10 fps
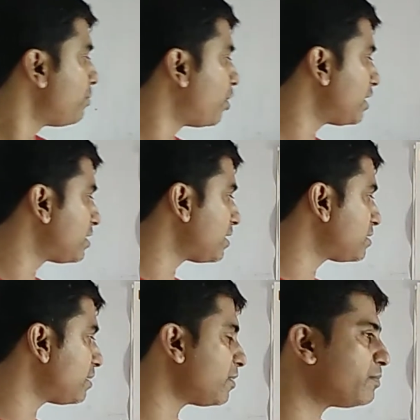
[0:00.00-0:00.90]
পরেরটা
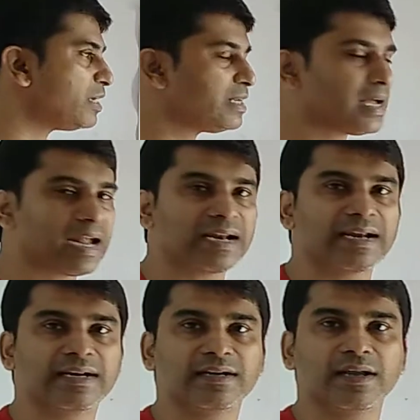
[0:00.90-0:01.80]
আসছি আমরা মিডিয়া অ্যান্ড
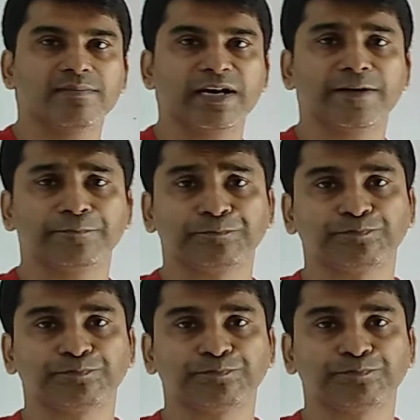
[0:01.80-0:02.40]
এন্টারটেনমেন্ট